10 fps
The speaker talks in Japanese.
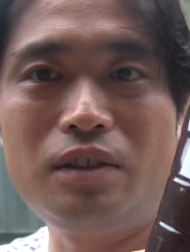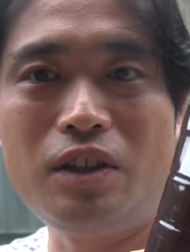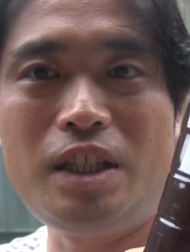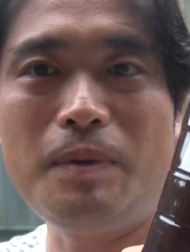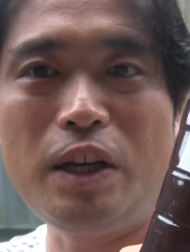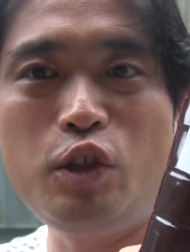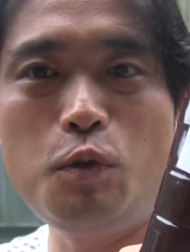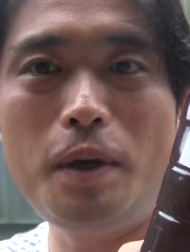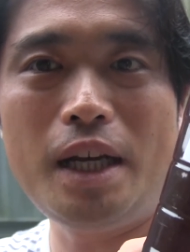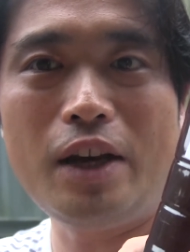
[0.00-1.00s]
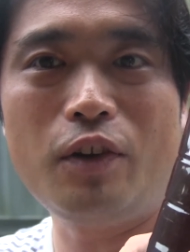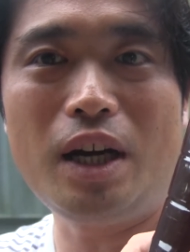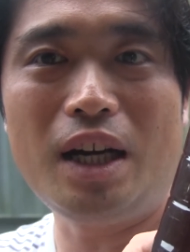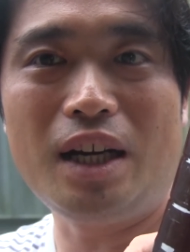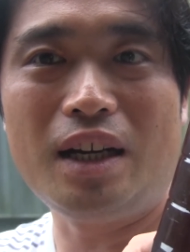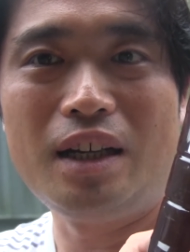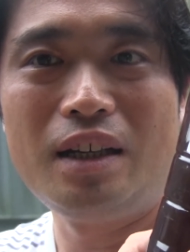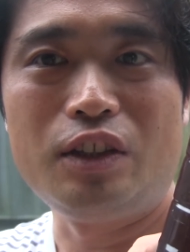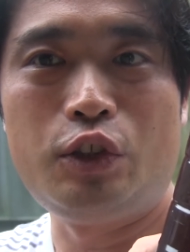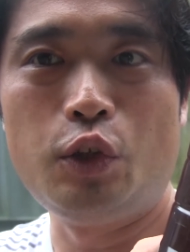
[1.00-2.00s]
それ一番有名なのが
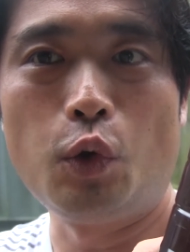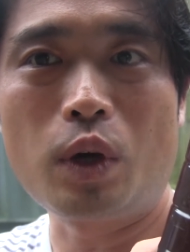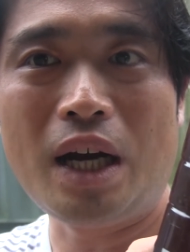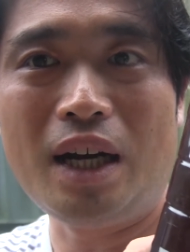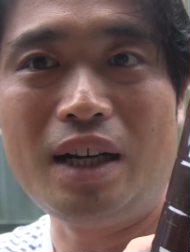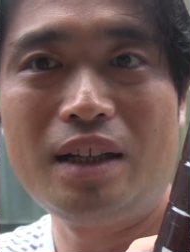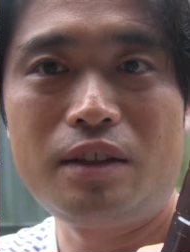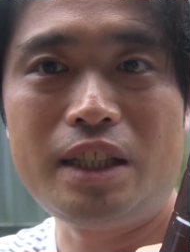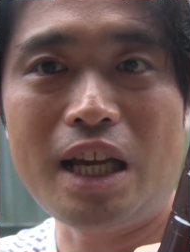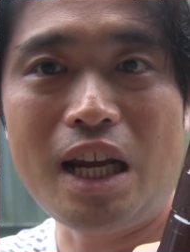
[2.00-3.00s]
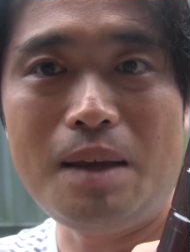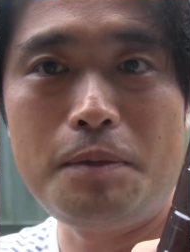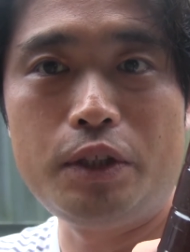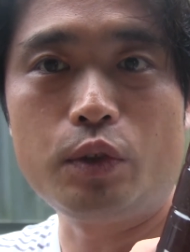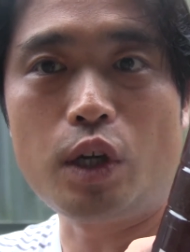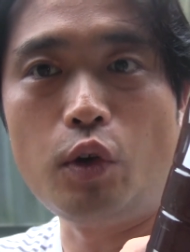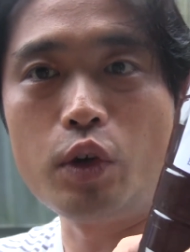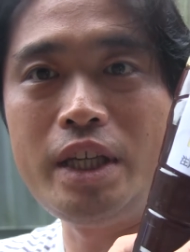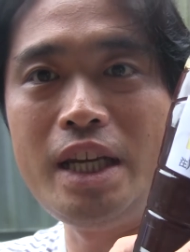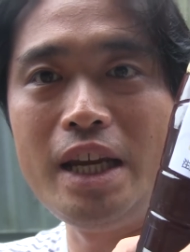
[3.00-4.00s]
浄化汚い水とか
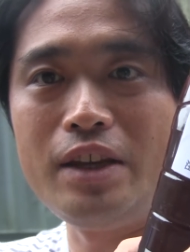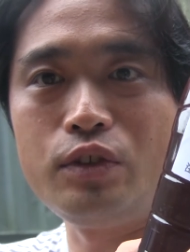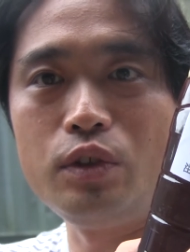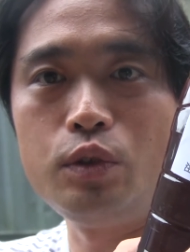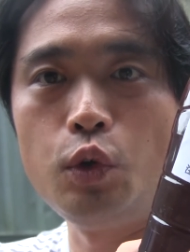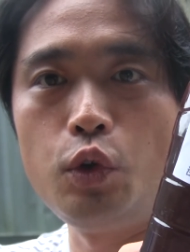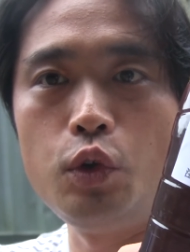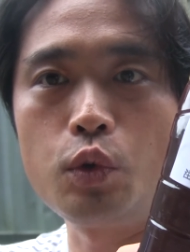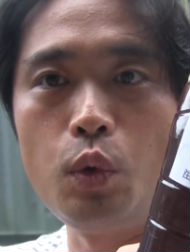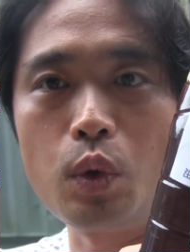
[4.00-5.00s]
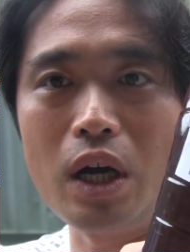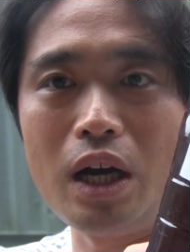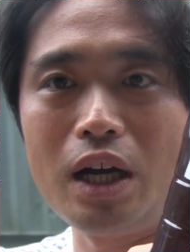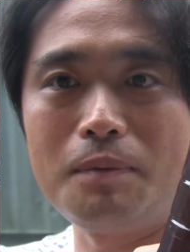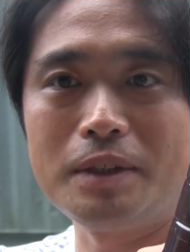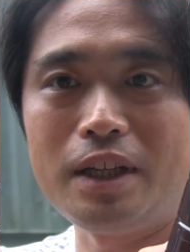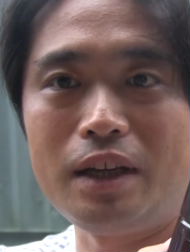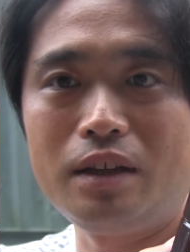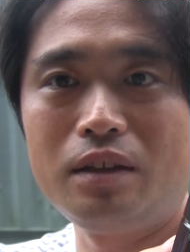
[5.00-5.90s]
をきれいにするそういう効果がありますね